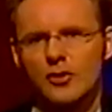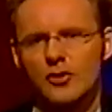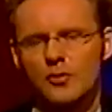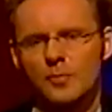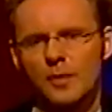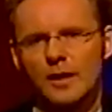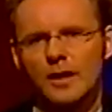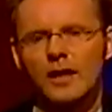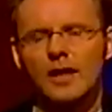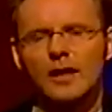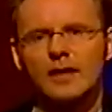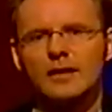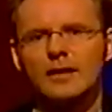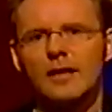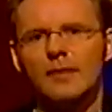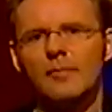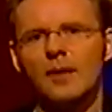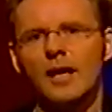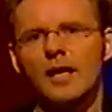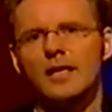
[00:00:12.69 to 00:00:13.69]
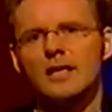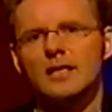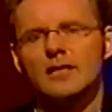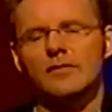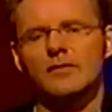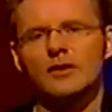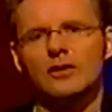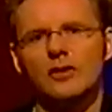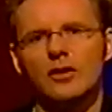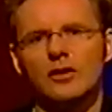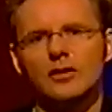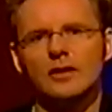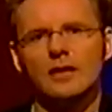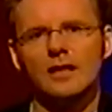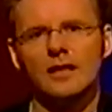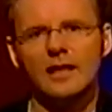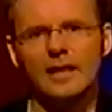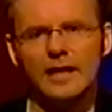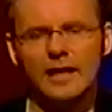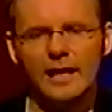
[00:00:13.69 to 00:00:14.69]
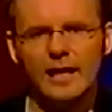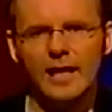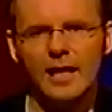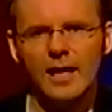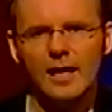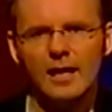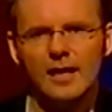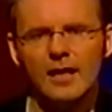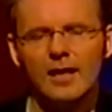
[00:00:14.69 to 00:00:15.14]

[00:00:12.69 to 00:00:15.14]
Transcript: Springerin dabei ist wie Dörte Lindner